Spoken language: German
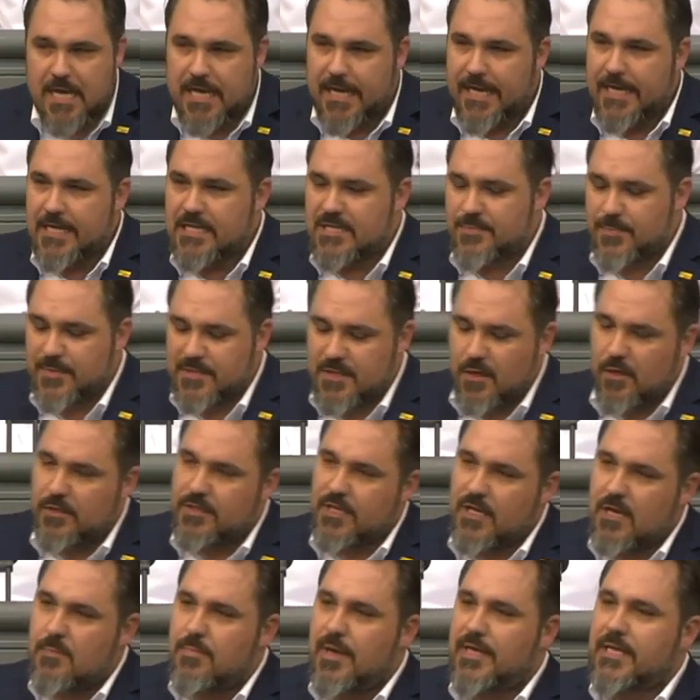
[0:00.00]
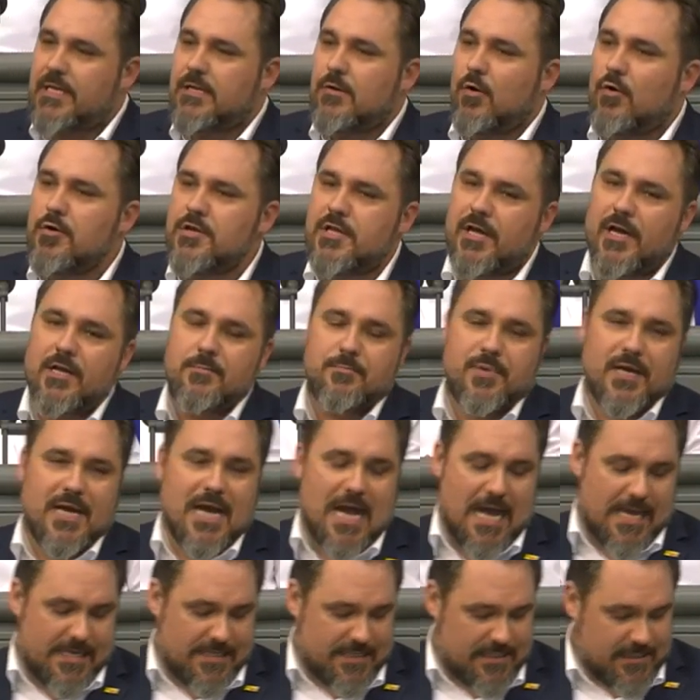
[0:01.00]
Insbesondere bei den unteren
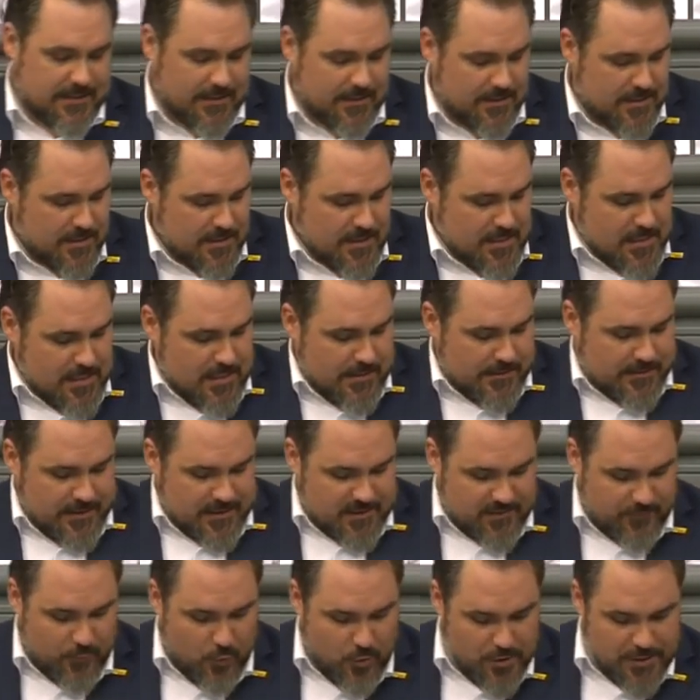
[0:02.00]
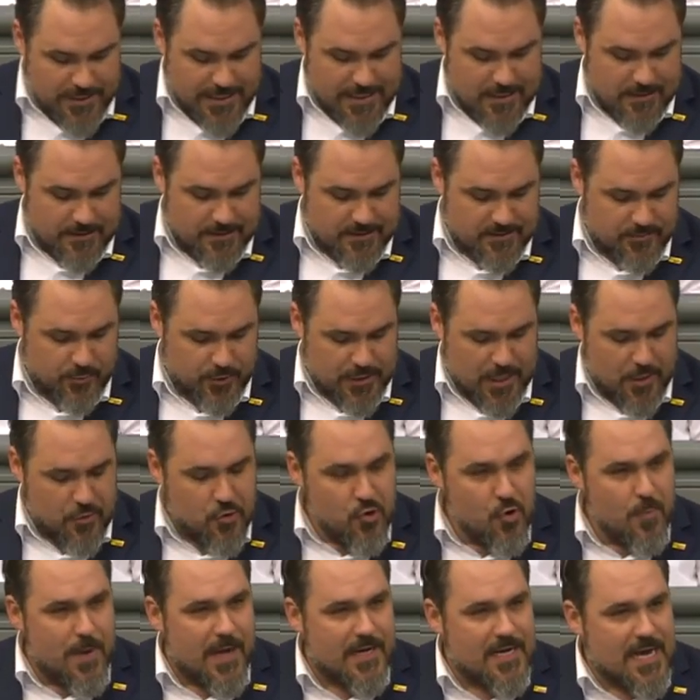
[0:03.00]
Bereichen des Wohngeldes, wo der
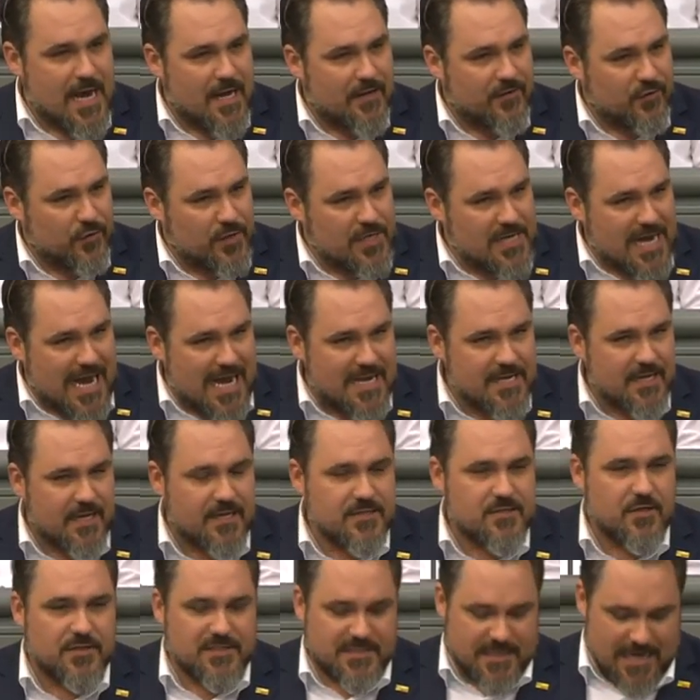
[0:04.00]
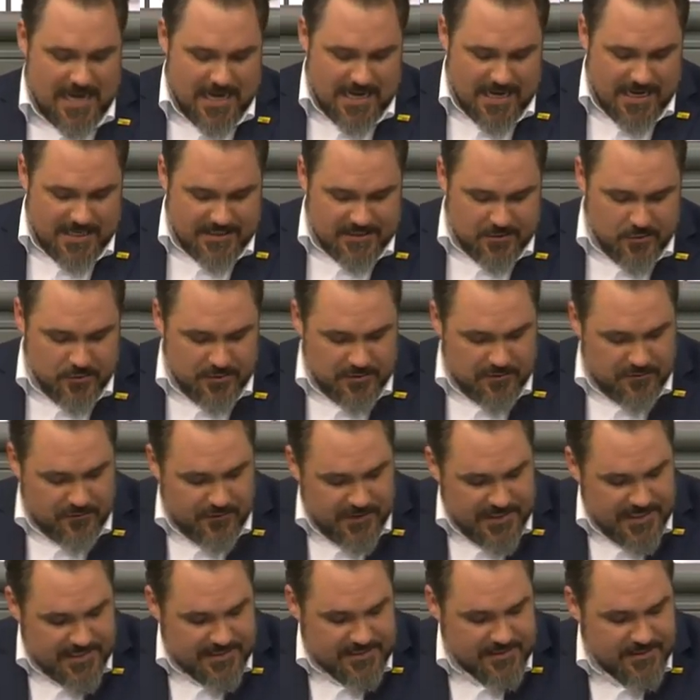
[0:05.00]
Übergang zu den anderen Sozialleistungen
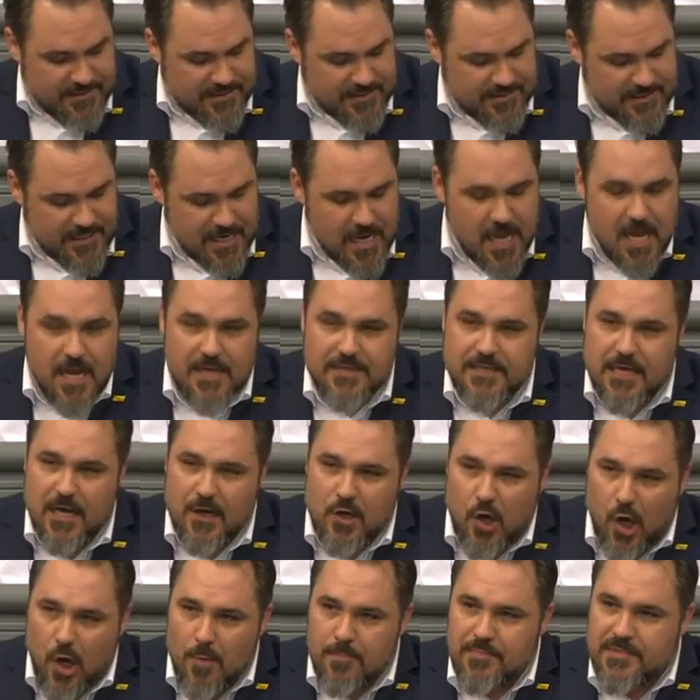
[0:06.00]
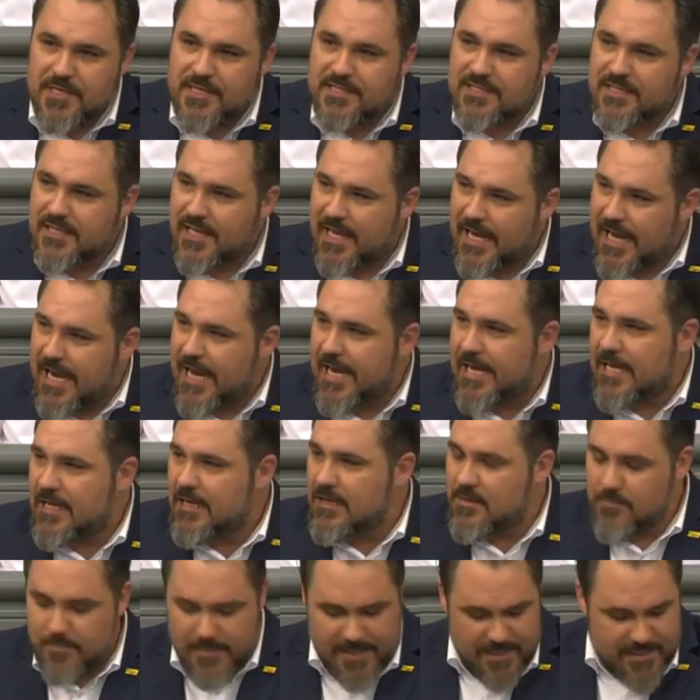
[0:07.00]
fließend ist, da kommt es
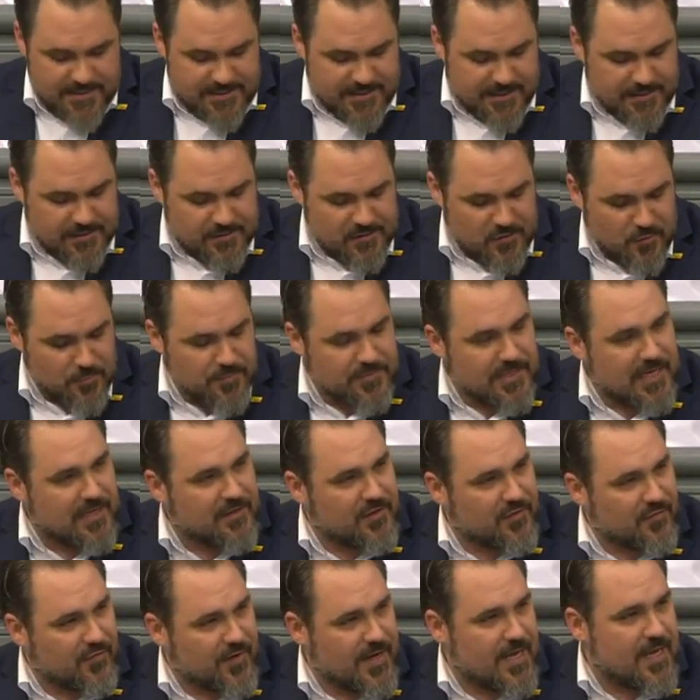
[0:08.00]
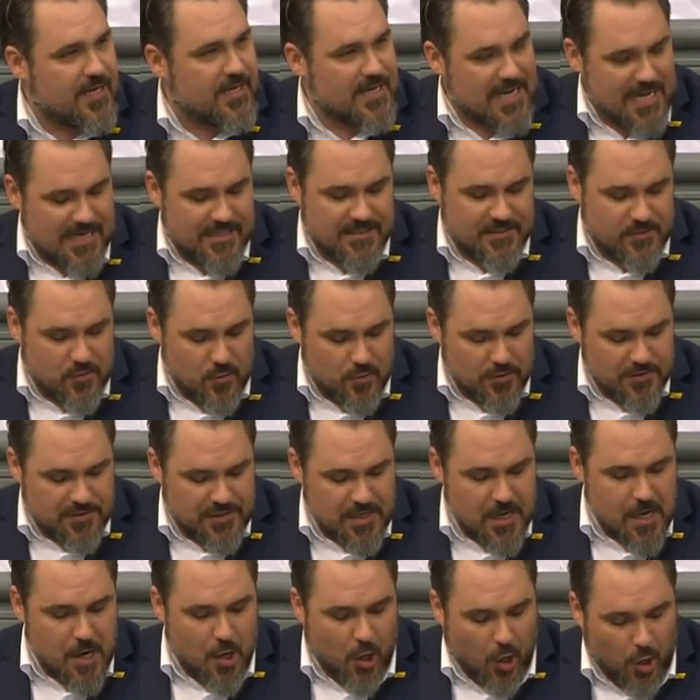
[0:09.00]
regelmäßig zum
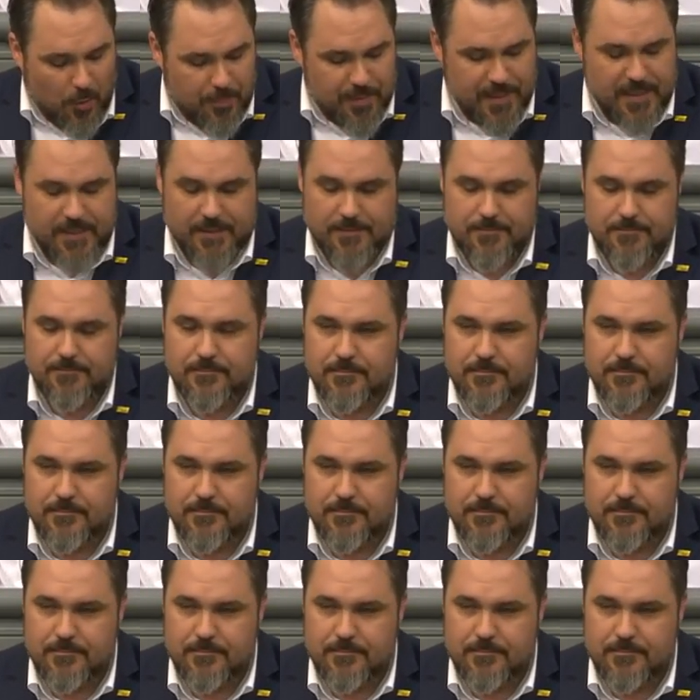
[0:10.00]
Transferleistungshopping.